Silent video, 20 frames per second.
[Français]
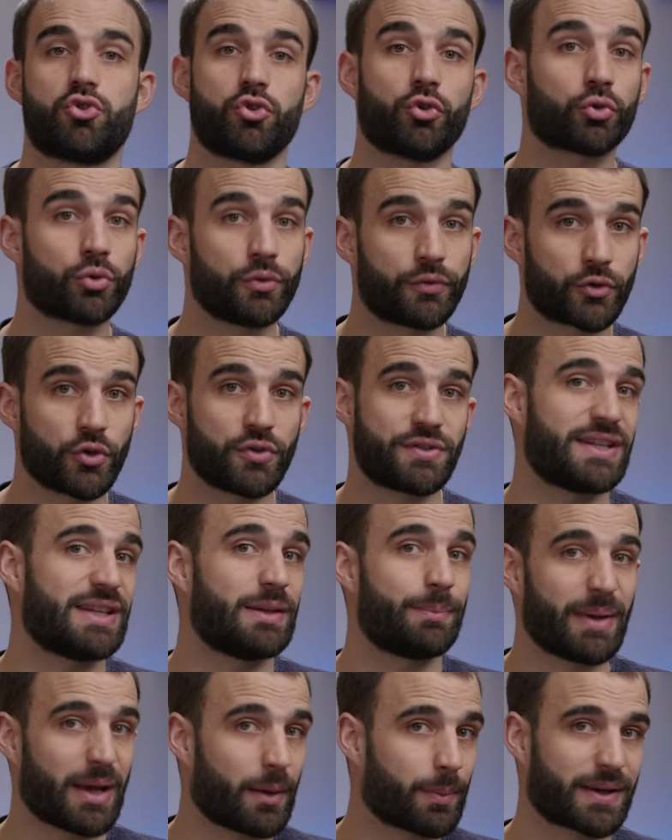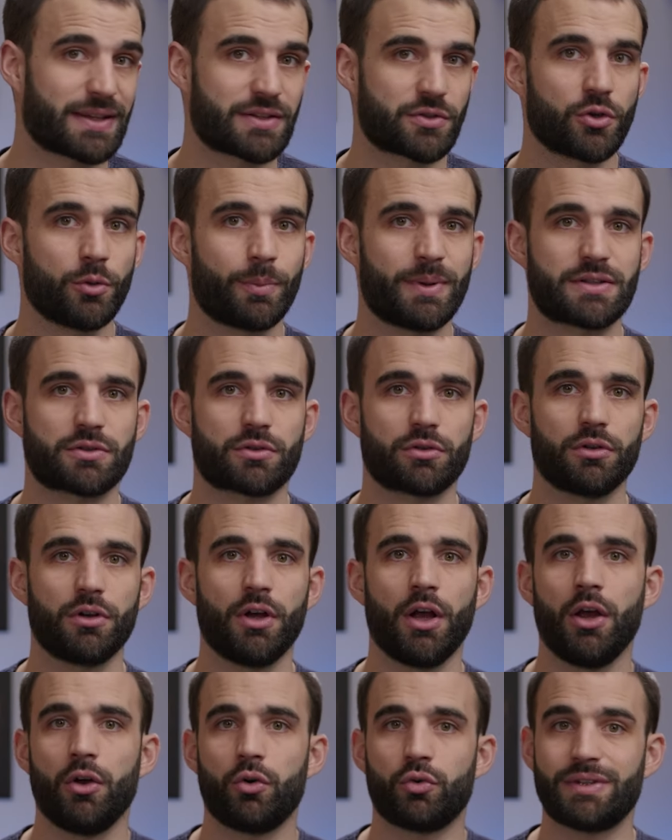Je trouve que c'est hyper précieux parce que
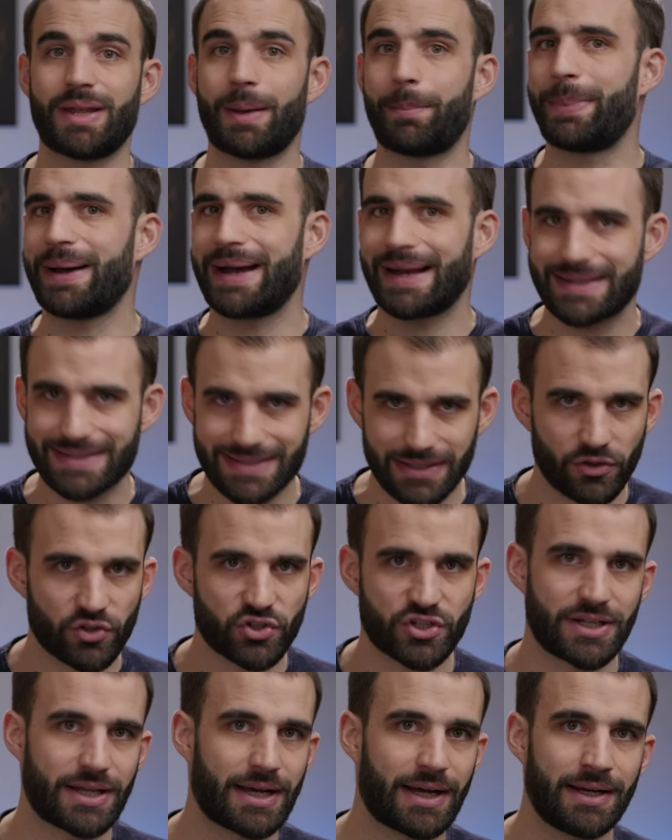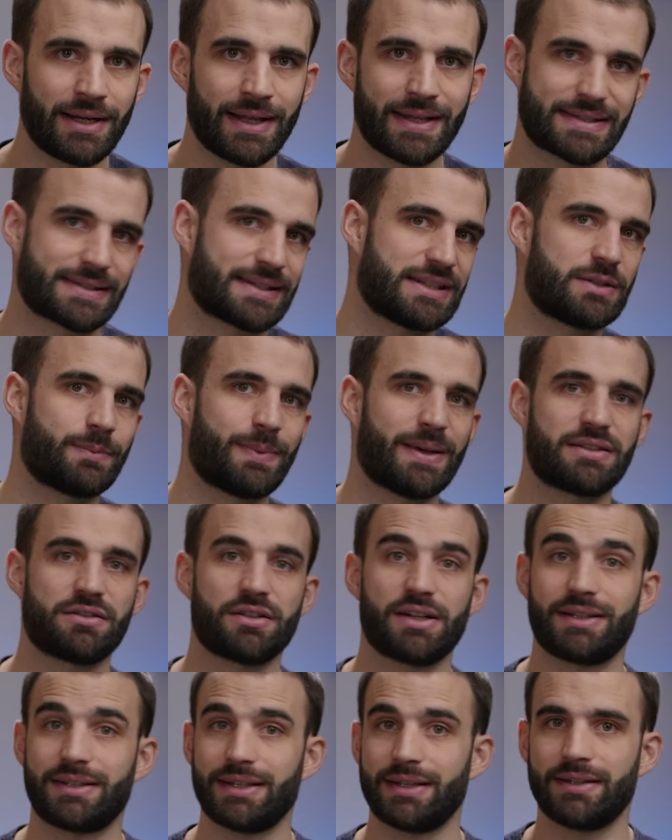on n'a pas accès en général à ce qui se passe
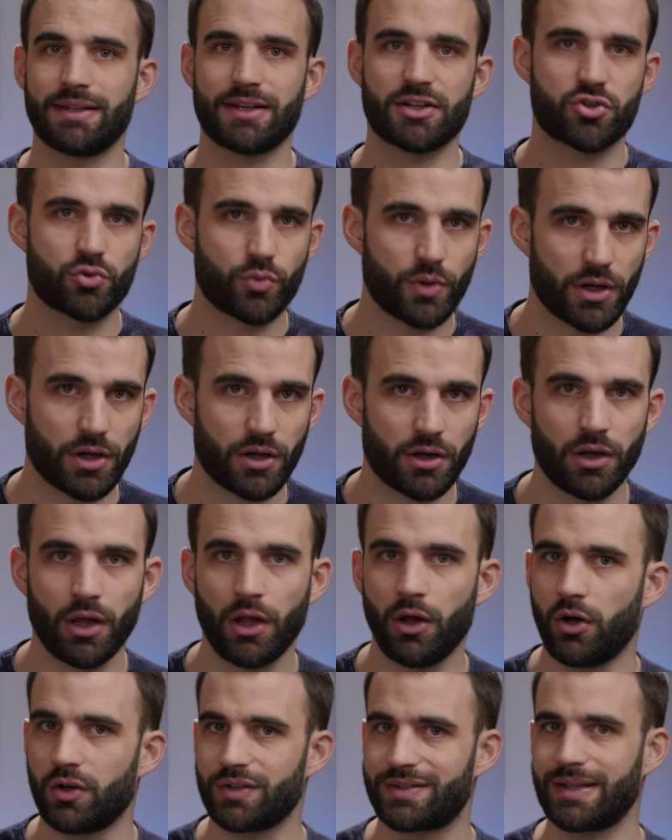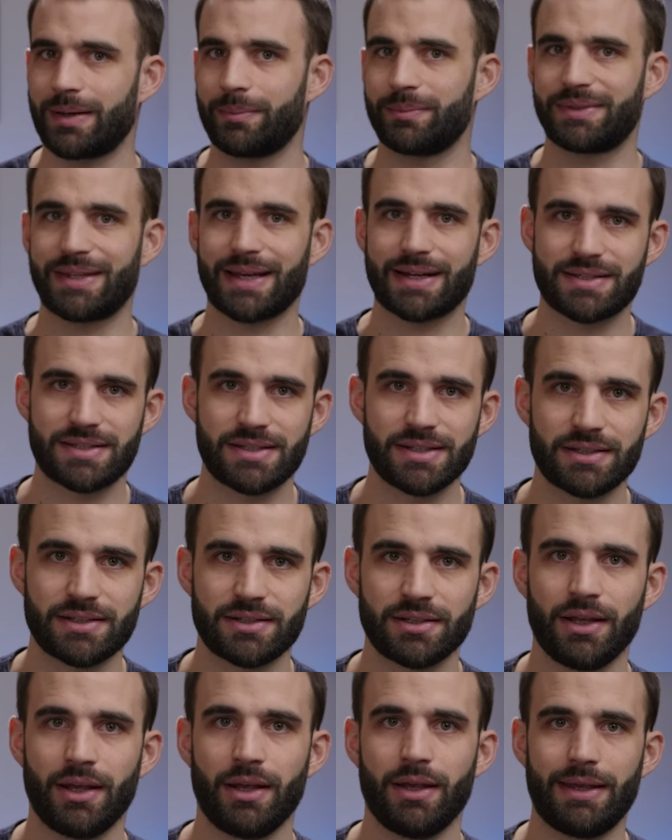dans la tête d'un joueur en termes
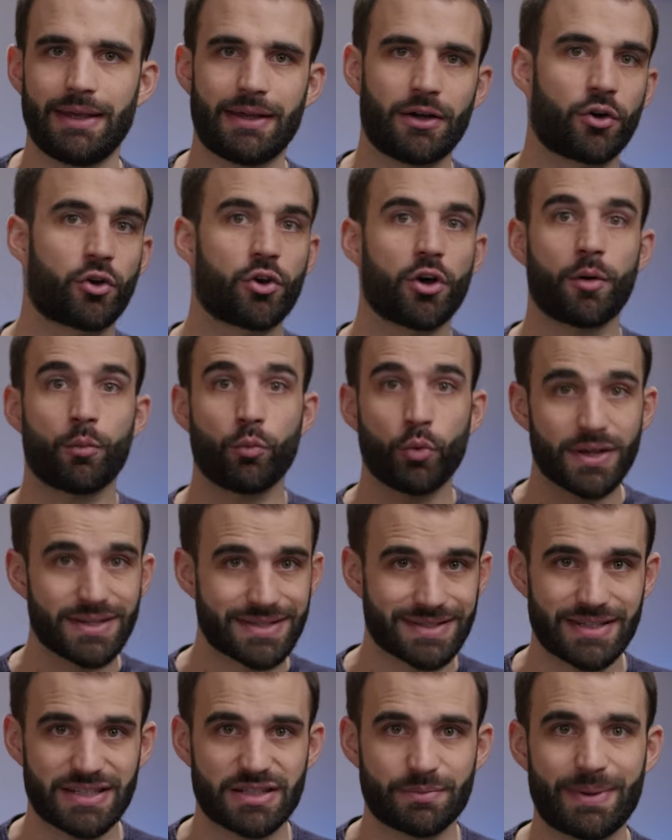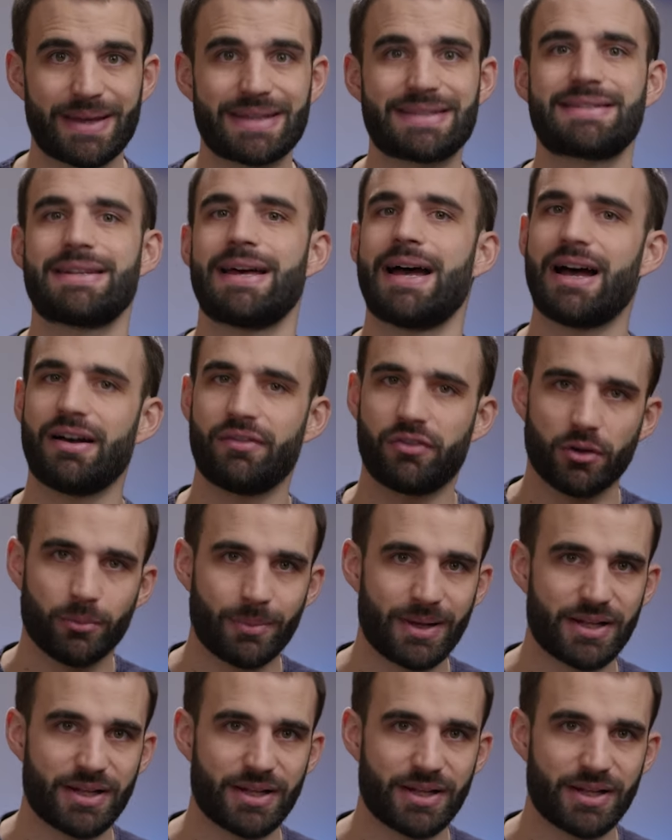tactiques et encore moins ce qui se passe avant le